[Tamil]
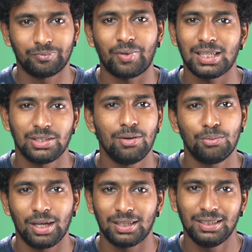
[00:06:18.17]
பேசவே
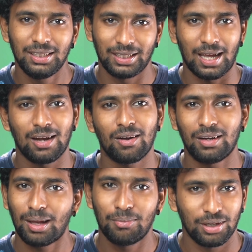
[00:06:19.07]
முடியாது எங்கள் ஆண்ட்ராய்டு
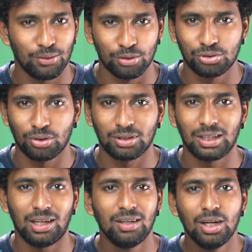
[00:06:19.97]
டேப்லெட்டே ஒரு ஜோக்கு
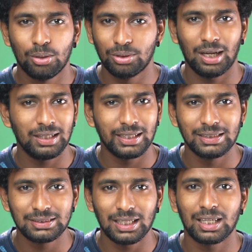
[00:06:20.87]
தான் உதாரணத்துக்கு
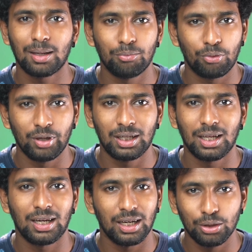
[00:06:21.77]
இன்ஸ்டாகிராம்
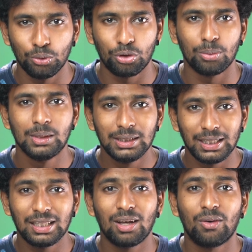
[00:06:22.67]
ட்விட்டர் இல்லை யூடியூப்
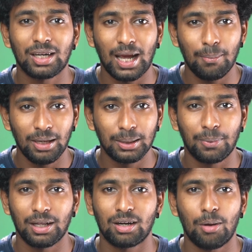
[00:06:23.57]
இதுக்கு அவங்க டேப்லெட்
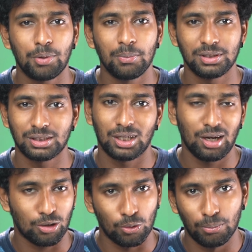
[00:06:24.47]
பண்ணியிருக்க
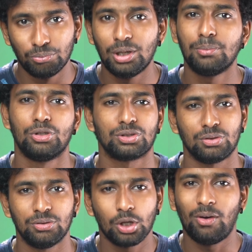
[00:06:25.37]
ஆப்டிமைசேஷன்லாம் ரொம்ப
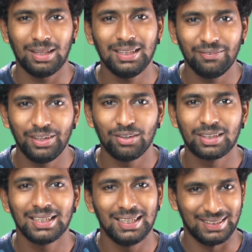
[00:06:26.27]
மோசம் ஸோ அவ்வளோதான் அந்த
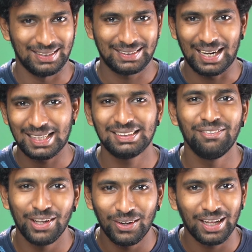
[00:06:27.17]
வீடியோக்கு கடைசி
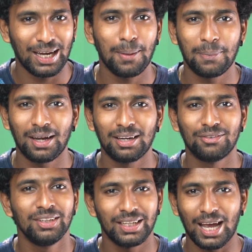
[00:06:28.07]
வீடியோவில் நிறைய பேர் என்ன
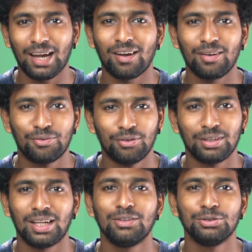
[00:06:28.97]
வந்து நீ ஆண்ட்ராய்டு
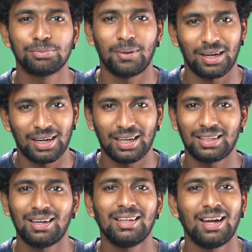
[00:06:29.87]
ஃபோன் தான் யூஸ் பண்ணுற
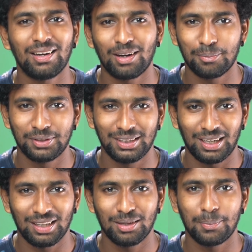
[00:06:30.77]
அதனால தான் ஆண்ட்ராய்டை பற்றி
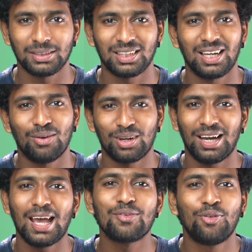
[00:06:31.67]
நல்லா தான் பேசுகிற
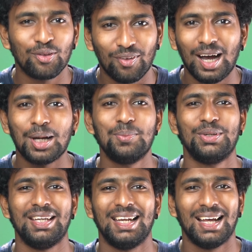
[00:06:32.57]
உன்னால் ஐஃபோன் வாங்க
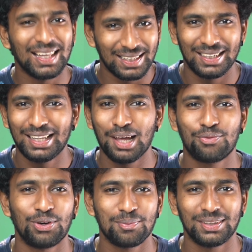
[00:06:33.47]
முடியல அதனால தான்
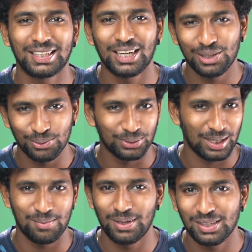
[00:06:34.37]
ஐஃபோனை பற்றி கழுவி
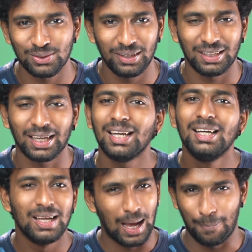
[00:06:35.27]
ஊற்றுற அப்படிலாம் சொல்லியிருந்தீங்க
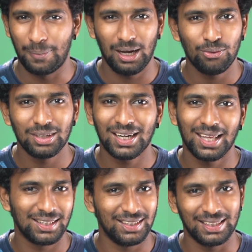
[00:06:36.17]
அப்போல்லாம் ஒன்றும்
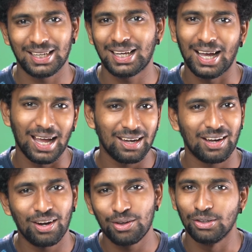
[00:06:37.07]
கிடையாது இங்கே நாங்கள்
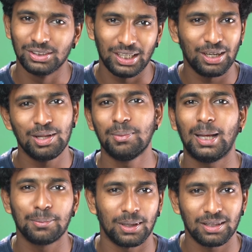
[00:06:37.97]
ஆண்ட்ராய்டு ஐயோஸ் ரெண்டையும்
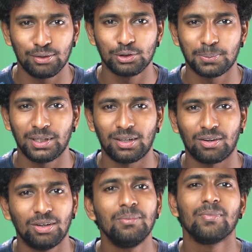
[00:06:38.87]
மாறி மாறி தான் யூஸ் பண்ணிகிட்டு
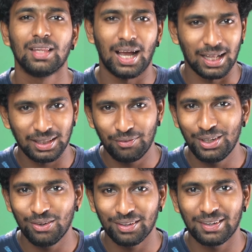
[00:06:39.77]
இருக்கோம் அந்த
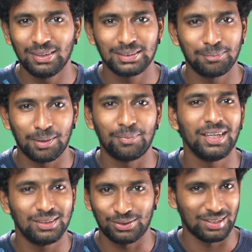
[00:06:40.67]
வீடியோட கான்செப்ட் அப்படி
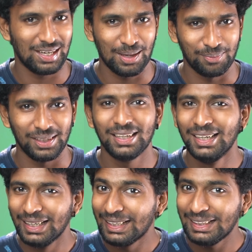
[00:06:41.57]
ஸோ அதனால் அப்படி
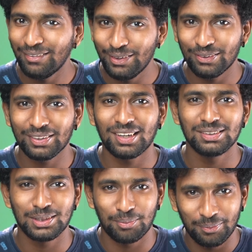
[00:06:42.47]
இந்த வீடியோட
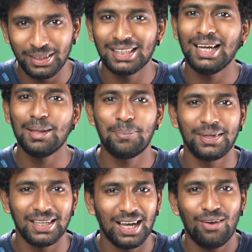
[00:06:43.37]
கான்செப்ட் இப்படி இதனால்
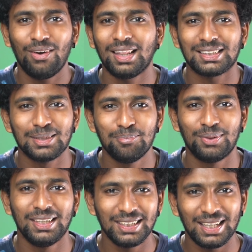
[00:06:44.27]
இப்படி அவ்வளோதான்
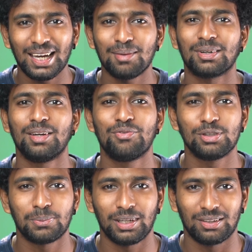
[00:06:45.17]
சிம்பிள் இதுலேயே நம்ம
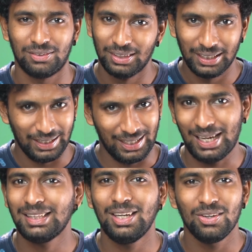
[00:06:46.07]
கன்ஃபியூஸ் பண்ணிக்கணும்
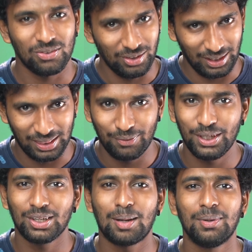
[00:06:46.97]
எனக்கு தெரியும் இந்த
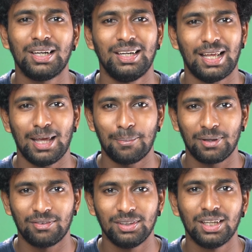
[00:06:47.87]
வீடியோ கமெண்ட்லேயே நிறையா
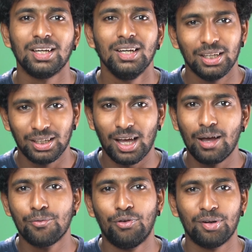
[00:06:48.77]
பேர் வந்து நீ
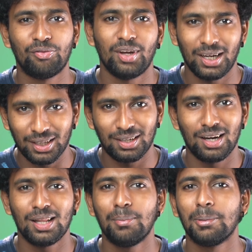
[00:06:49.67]
ஐஃபோன் ஃபேன்
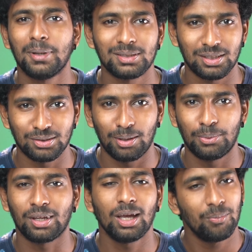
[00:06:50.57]
அதனால தான் இப்படி பேசுகிறேன்னு சொல்ல
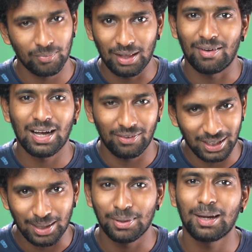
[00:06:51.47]
போகிறீங்க வாங்க வாங்க
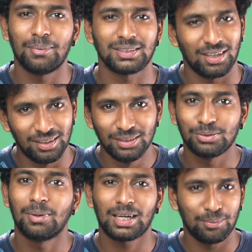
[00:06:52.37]
கமெண்ட்டில் பேசலாம் ஸோ
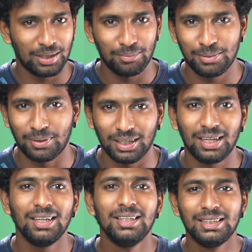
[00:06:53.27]
மறக்காமல் கமெண்ட்
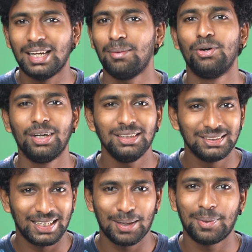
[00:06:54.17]
பண்ணுங்கள் நான் மோகன்
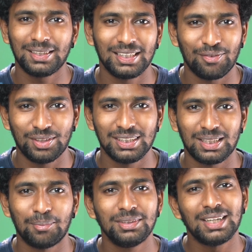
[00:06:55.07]
நீங்கள் பார்த்துருந்த எஃப்டிஜே
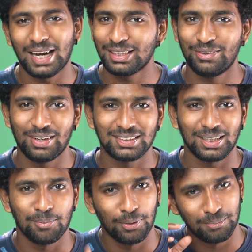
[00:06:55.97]
தமிழ் அடுத்த வீடியோவில்
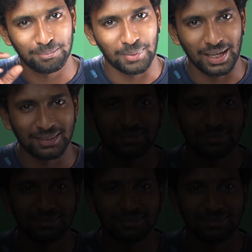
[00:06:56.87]
சந்திப்போம் பாய்